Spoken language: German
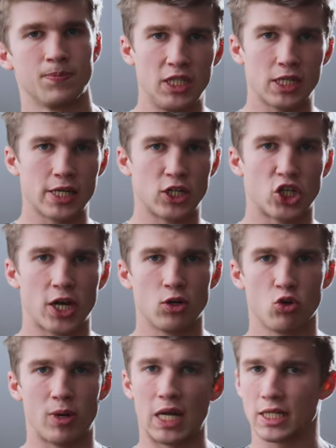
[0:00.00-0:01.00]
Diese
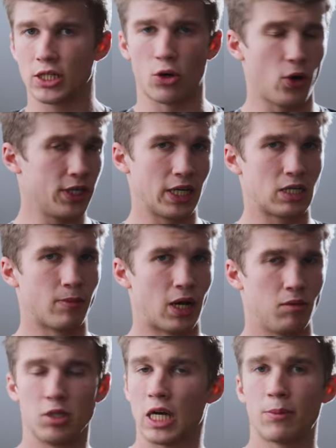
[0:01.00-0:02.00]
Entscheidung überlasse ich euch jetzt
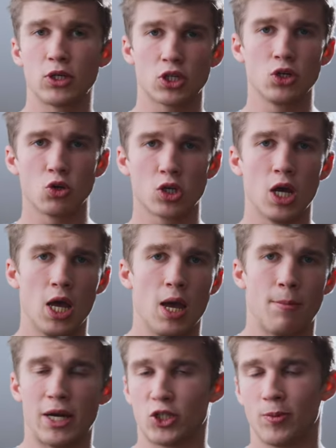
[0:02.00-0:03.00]
mal. Ich habe euch genug
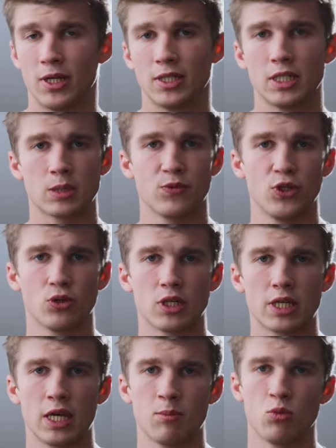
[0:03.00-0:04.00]
Beispiele in diesem Video
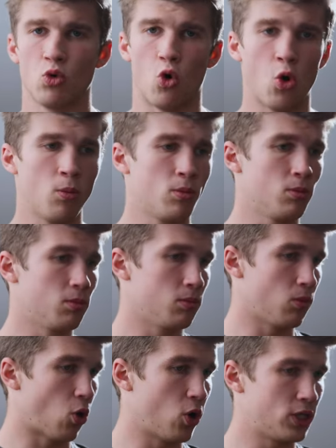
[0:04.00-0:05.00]
gegeben, um
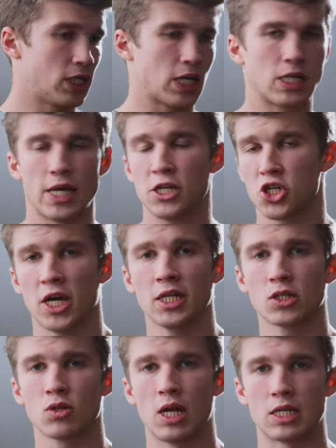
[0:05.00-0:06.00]
euch das jetzt
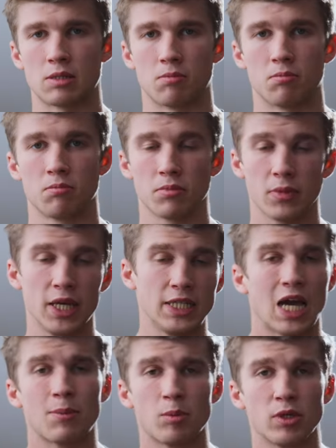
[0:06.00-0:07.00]
entscheiden zu lassen.
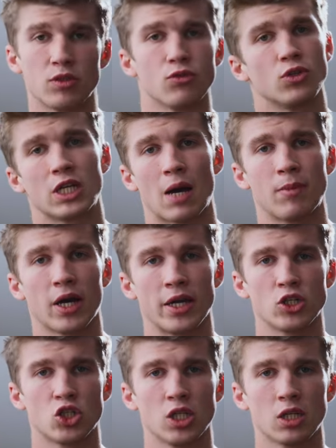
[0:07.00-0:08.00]
Ich habe mich für die Kamera
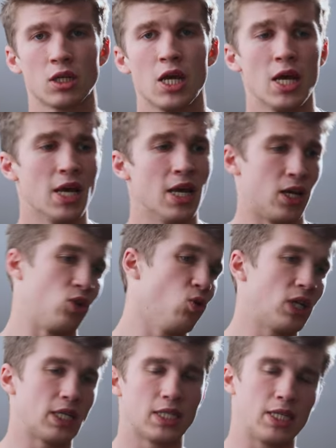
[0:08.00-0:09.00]
entschieden,
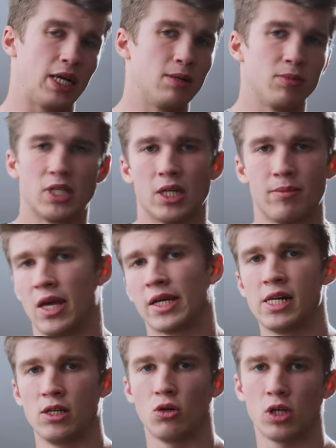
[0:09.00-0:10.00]
nur dass ich halt ein bisschen mehr
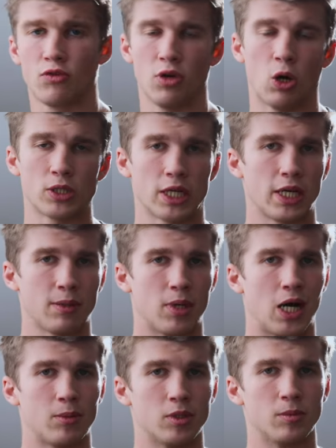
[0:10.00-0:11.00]
Geld noch dafür ausgegeben
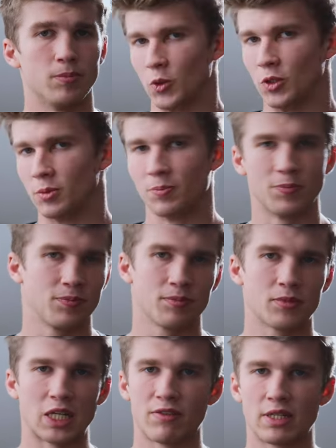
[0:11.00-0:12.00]
habe. Gut,
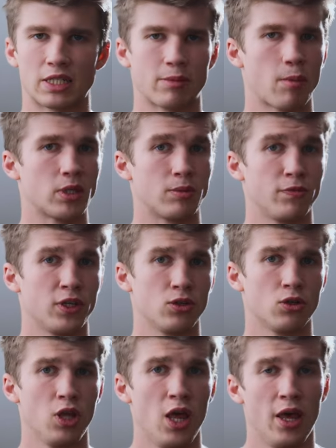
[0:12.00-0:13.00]
das war es jetzt aber mit dem
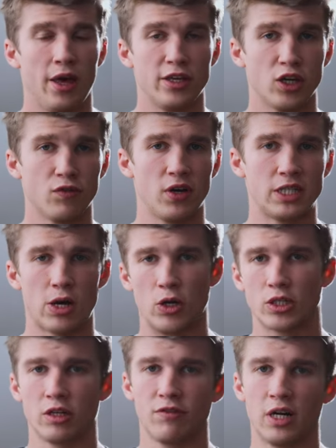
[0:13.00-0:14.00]
Video. Ich hoffe, es hat
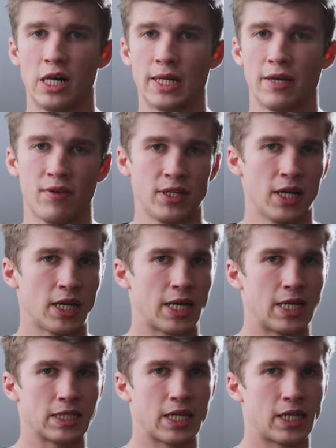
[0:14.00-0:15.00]
euch gefallen. Wenn ja,
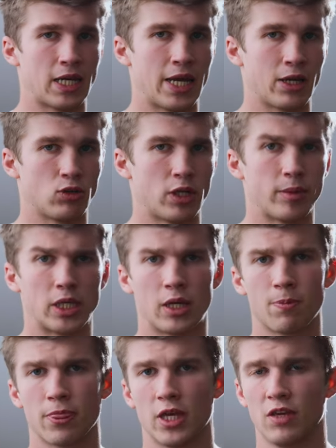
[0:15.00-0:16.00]
dann lasst gerne ein Like und ein Abo
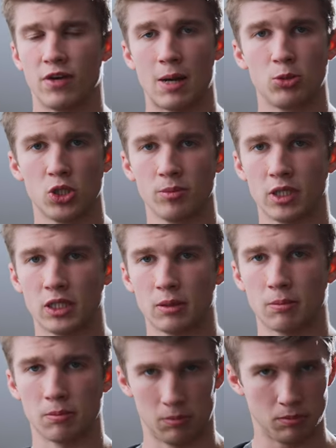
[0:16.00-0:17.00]
da. Ich verabschiede
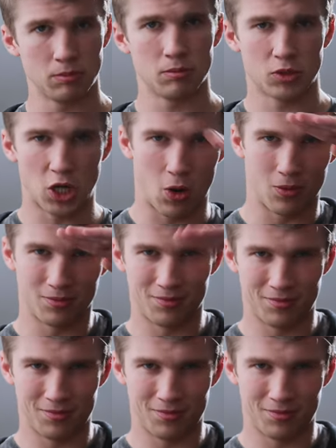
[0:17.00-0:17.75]
mich. Ciao.